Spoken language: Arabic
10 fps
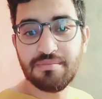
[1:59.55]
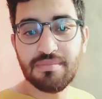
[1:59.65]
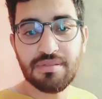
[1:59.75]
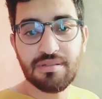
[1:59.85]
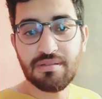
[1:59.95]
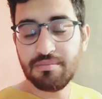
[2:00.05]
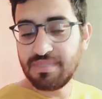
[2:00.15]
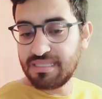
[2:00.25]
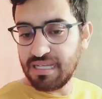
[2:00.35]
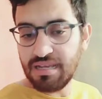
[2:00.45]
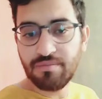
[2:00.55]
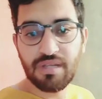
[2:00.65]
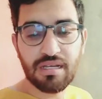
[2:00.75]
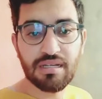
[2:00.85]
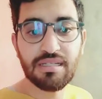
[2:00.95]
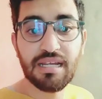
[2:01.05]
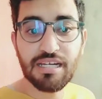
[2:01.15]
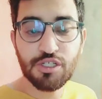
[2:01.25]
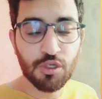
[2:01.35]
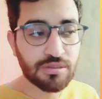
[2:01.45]
بزاف ديال ديال
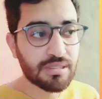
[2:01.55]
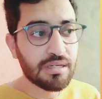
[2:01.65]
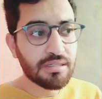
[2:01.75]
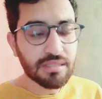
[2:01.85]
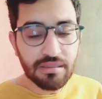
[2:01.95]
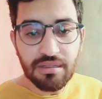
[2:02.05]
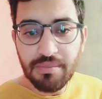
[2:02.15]
لي شوز تقدر